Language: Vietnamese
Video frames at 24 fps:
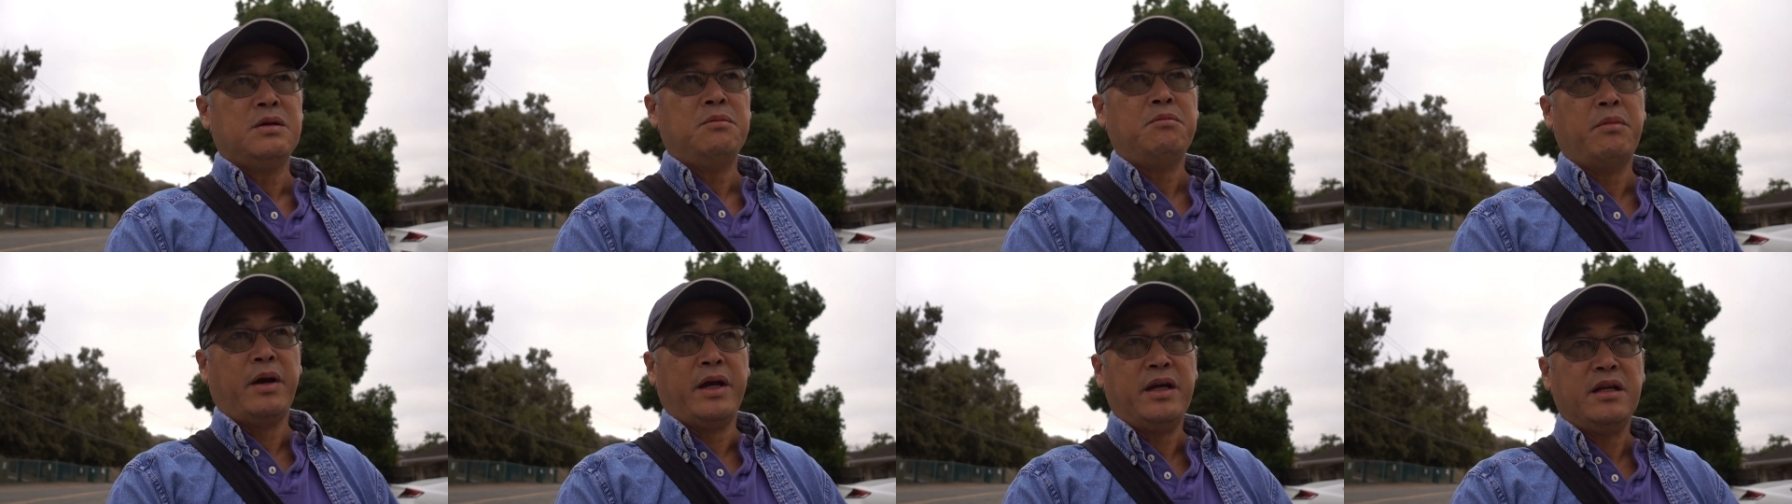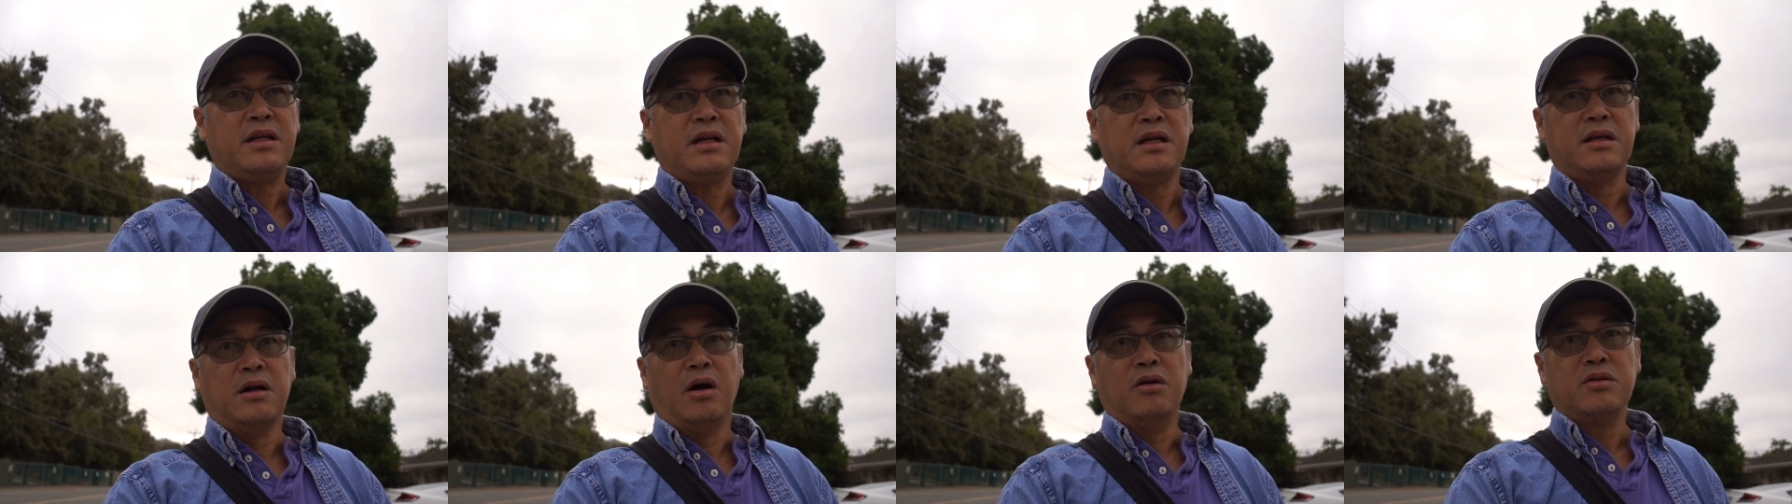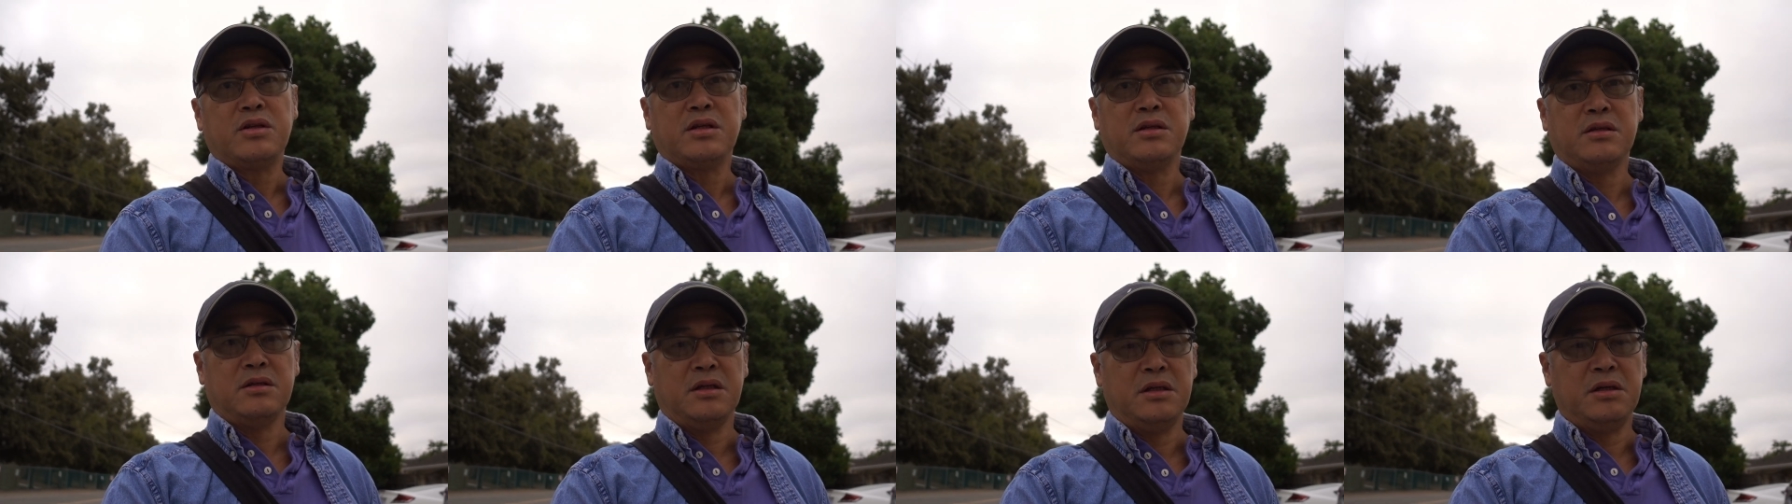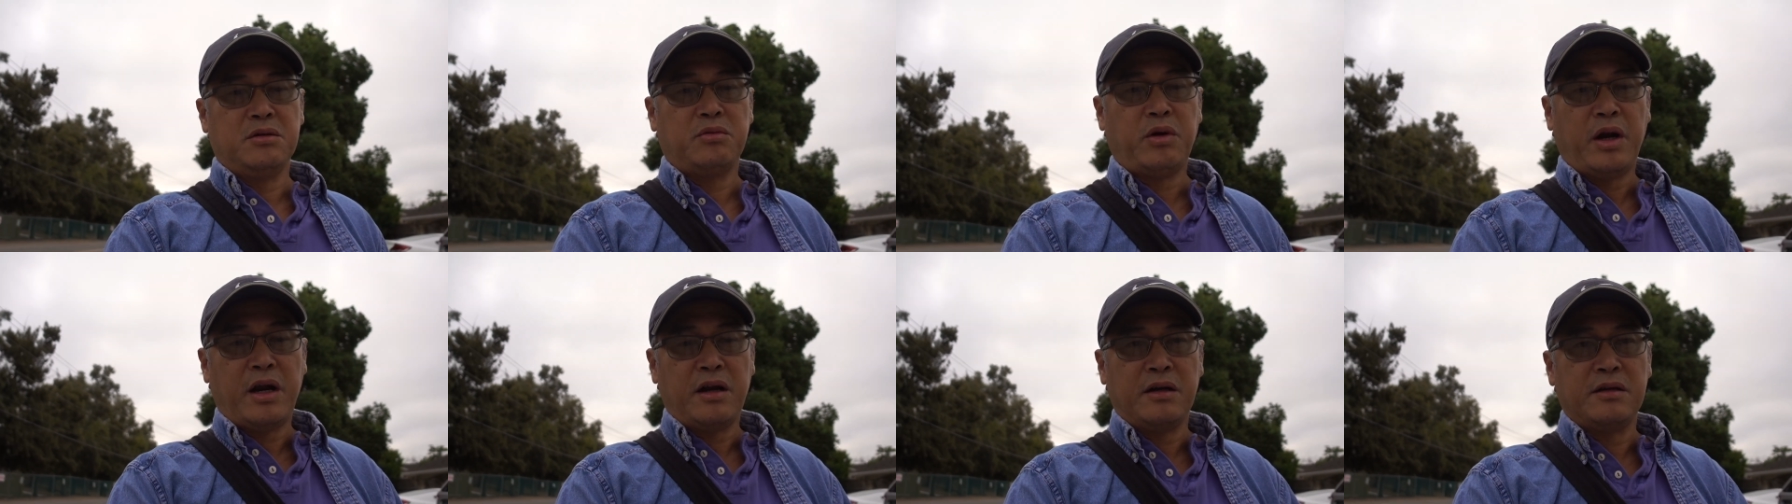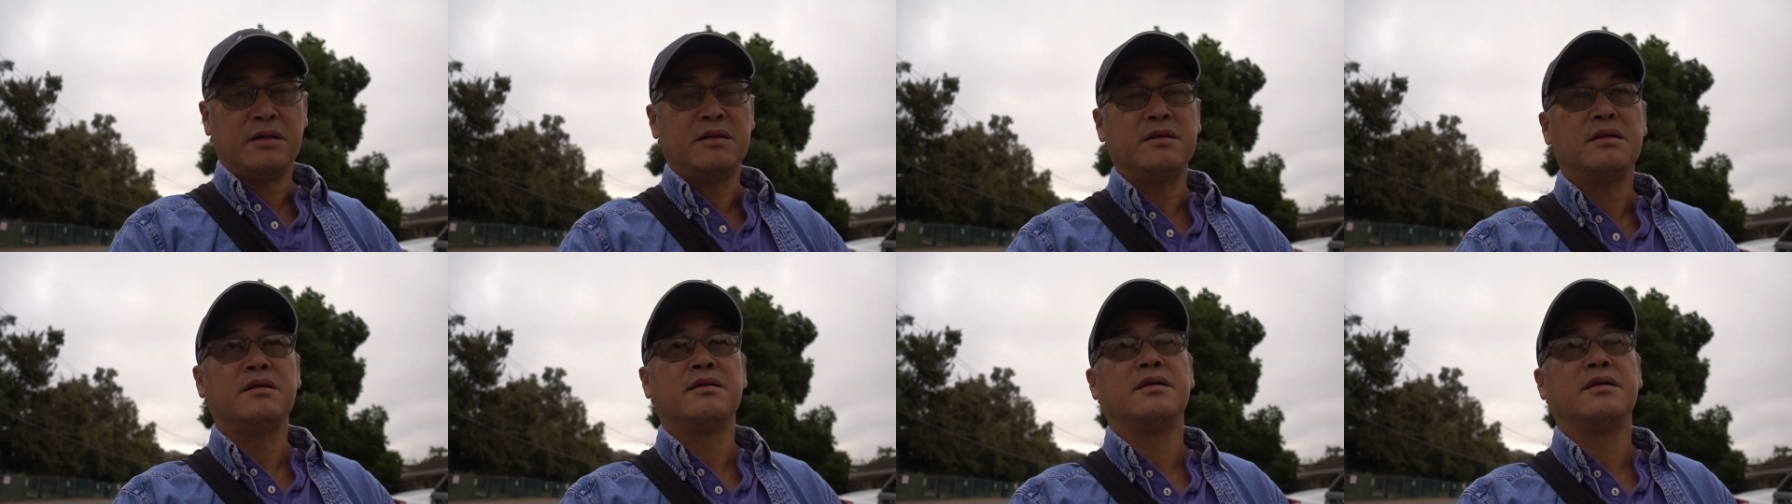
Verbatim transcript: Mỹ thì đổ thừa Iran,